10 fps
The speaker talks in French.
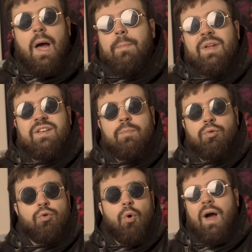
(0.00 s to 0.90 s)
Un métier
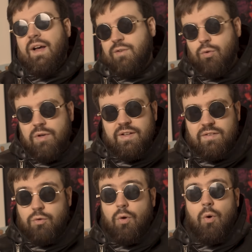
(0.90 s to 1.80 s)
plutôt
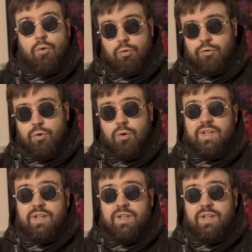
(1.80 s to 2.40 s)
insolite que Orozco,